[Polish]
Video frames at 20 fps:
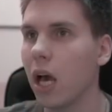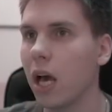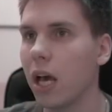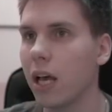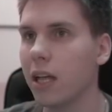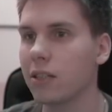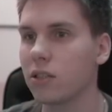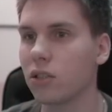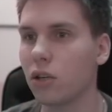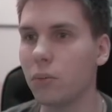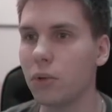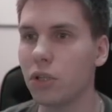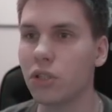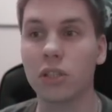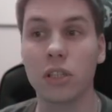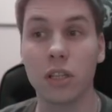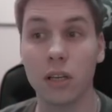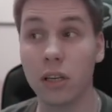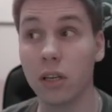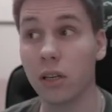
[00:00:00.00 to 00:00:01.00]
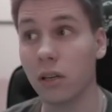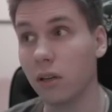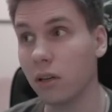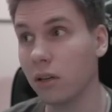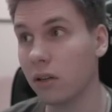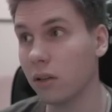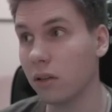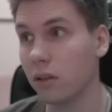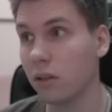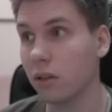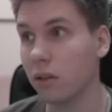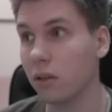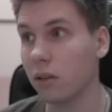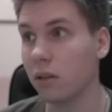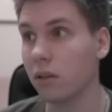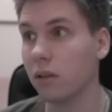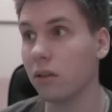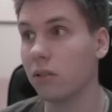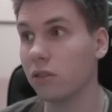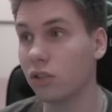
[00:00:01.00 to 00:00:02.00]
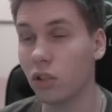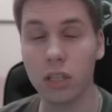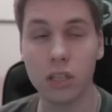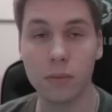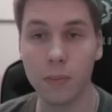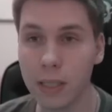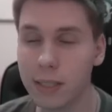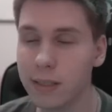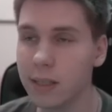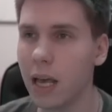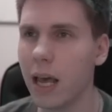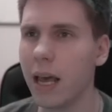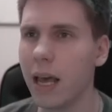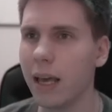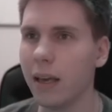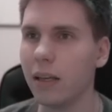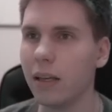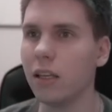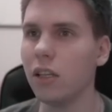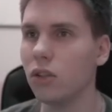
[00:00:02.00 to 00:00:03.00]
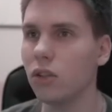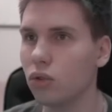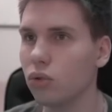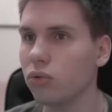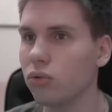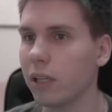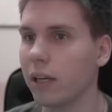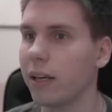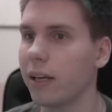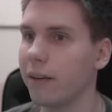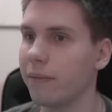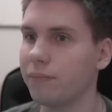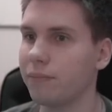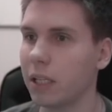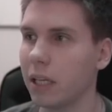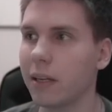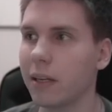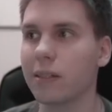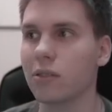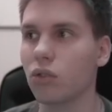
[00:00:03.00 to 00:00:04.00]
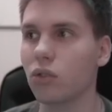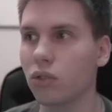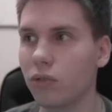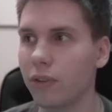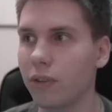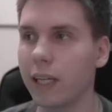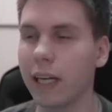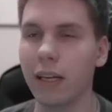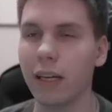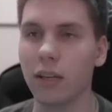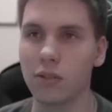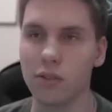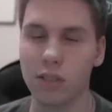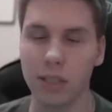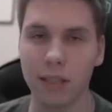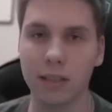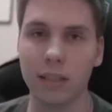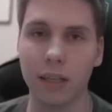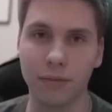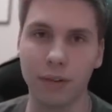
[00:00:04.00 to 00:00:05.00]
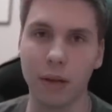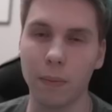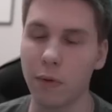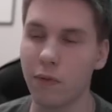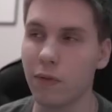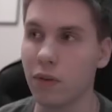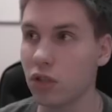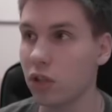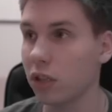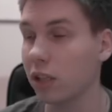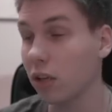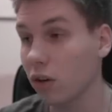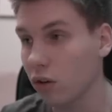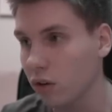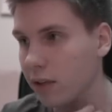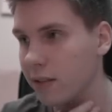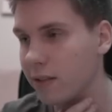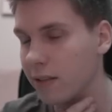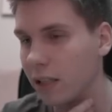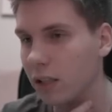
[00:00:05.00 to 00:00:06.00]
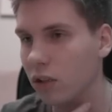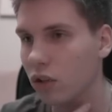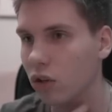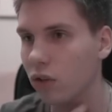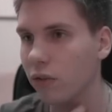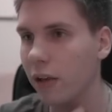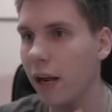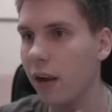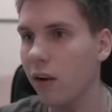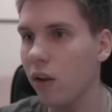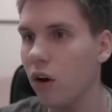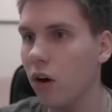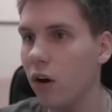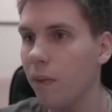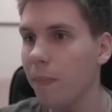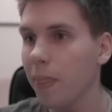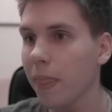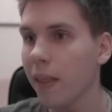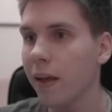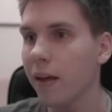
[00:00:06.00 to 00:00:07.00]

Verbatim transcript: e, zrobić e, to SBC i tutaj teraz otwierając je trafiamy właśnie tego Cristiano Ronaldo.